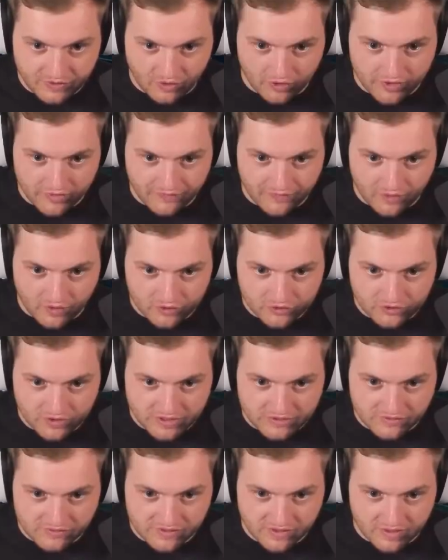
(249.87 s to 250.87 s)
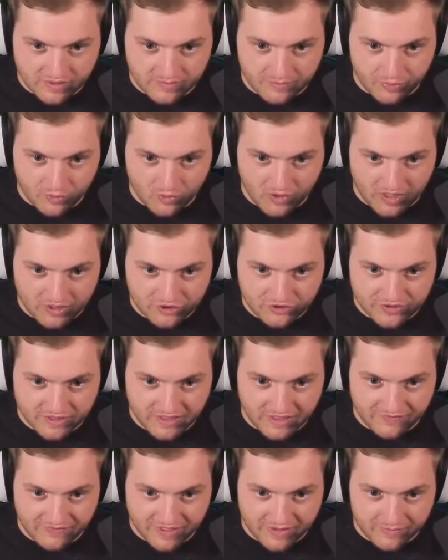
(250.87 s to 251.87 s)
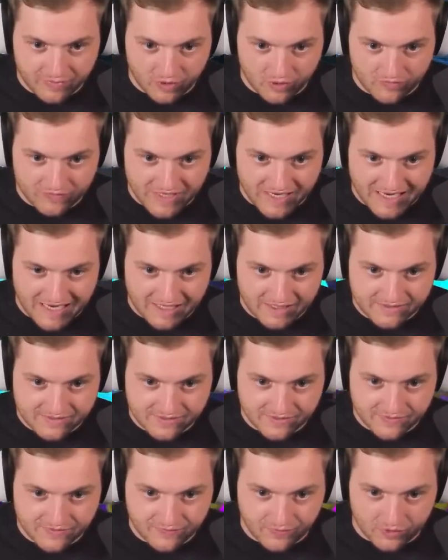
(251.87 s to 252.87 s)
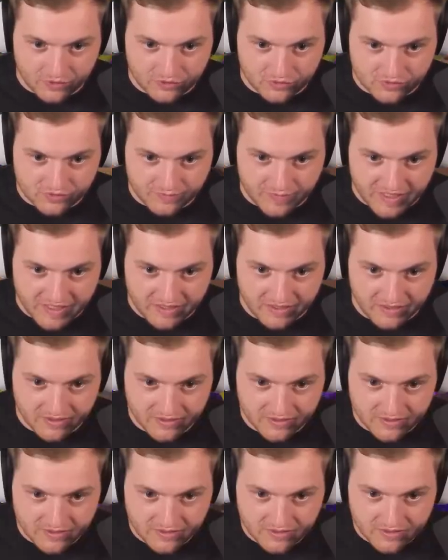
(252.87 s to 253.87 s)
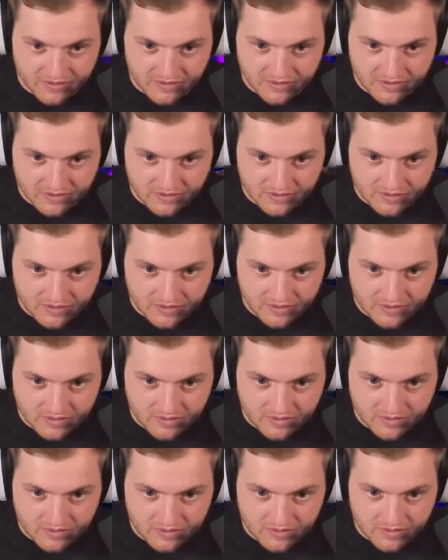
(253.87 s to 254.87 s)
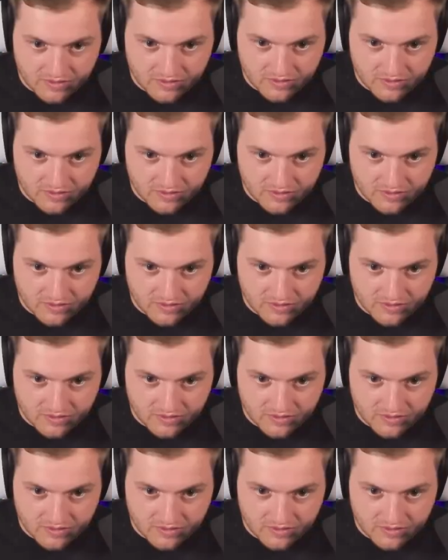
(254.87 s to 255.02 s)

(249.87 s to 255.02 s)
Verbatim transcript: eine neue Forschung, dass unsere Bohrer schneller werden, brauchen wir 80 Forschungsbälle. Genau, wenn du mal